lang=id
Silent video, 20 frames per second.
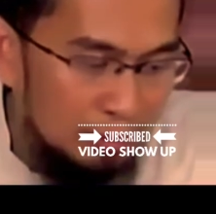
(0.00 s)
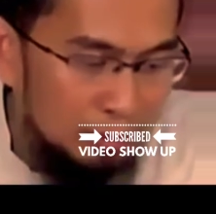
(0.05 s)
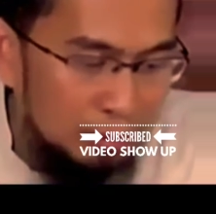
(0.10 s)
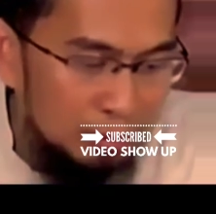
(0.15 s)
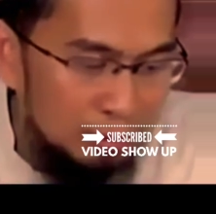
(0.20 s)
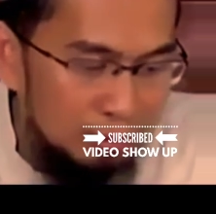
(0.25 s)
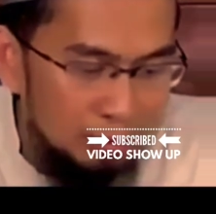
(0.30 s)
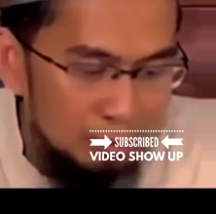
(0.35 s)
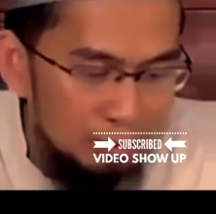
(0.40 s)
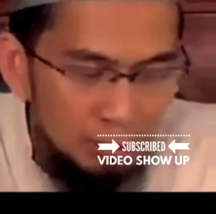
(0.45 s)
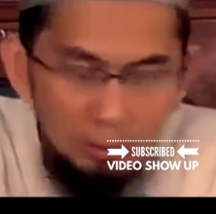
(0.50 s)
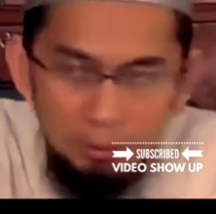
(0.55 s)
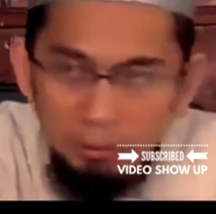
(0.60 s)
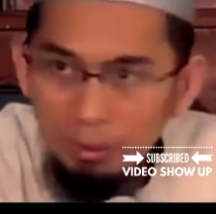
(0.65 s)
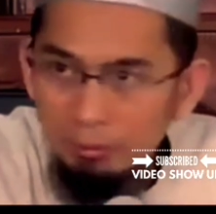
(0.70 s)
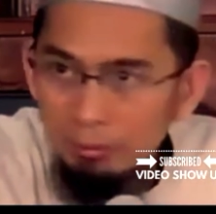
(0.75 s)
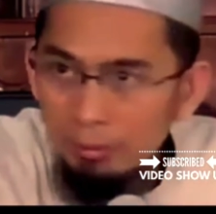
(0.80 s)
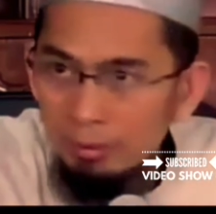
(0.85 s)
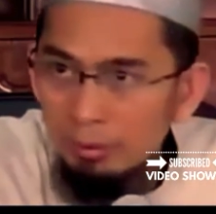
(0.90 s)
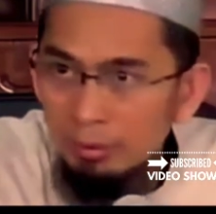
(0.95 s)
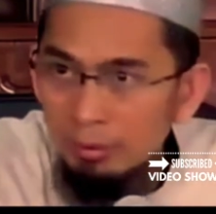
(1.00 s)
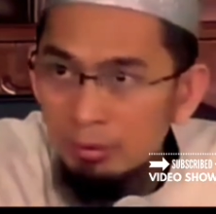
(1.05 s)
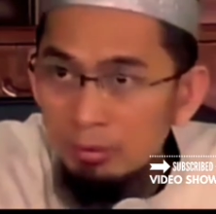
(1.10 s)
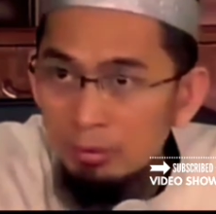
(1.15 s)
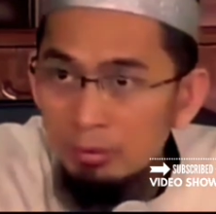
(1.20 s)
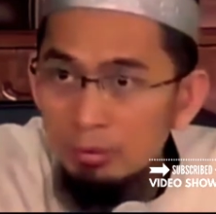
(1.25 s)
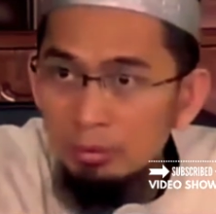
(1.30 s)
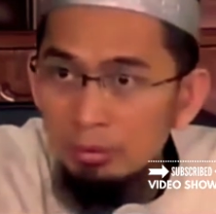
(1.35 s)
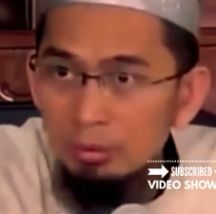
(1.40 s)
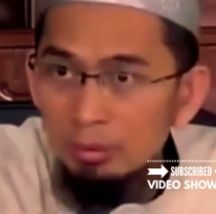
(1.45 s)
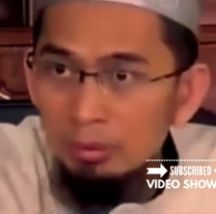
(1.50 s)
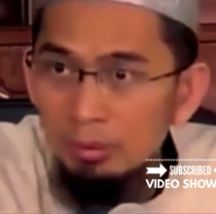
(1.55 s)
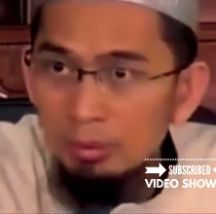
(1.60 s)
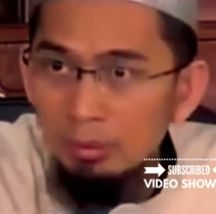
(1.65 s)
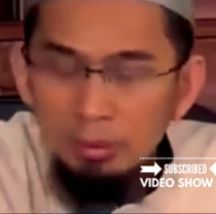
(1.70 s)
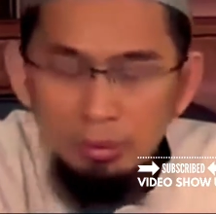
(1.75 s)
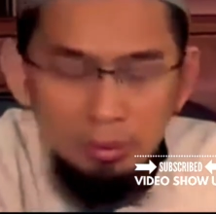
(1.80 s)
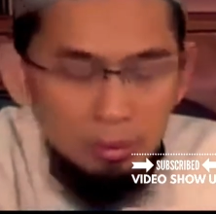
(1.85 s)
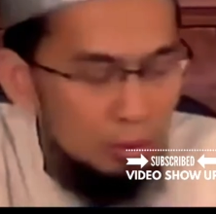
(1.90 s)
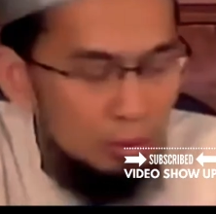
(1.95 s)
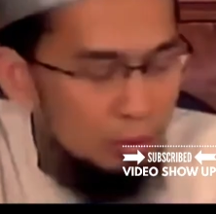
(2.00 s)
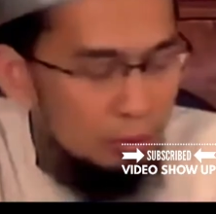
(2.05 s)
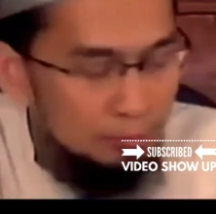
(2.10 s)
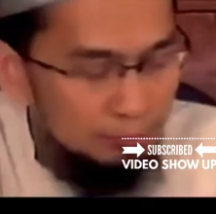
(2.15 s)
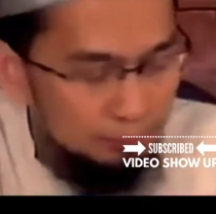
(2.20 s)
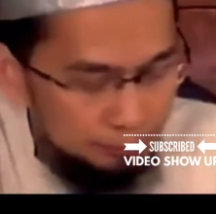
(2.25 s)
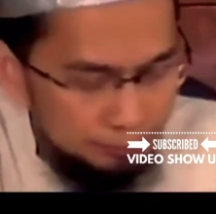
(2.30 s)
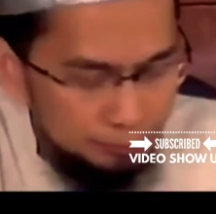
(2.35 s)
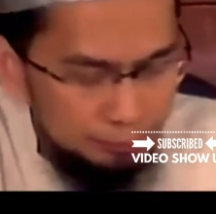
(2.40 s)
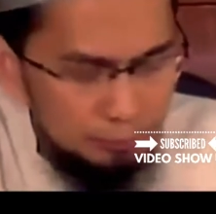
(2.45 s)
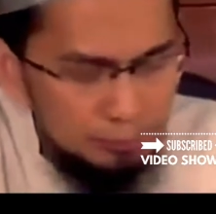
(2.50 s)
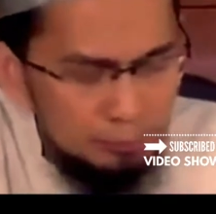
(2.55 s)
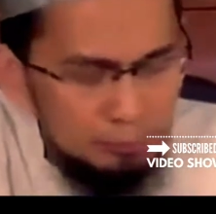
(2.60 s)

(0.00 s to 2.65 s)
karena terlalu lamanya sujud? Tayyib.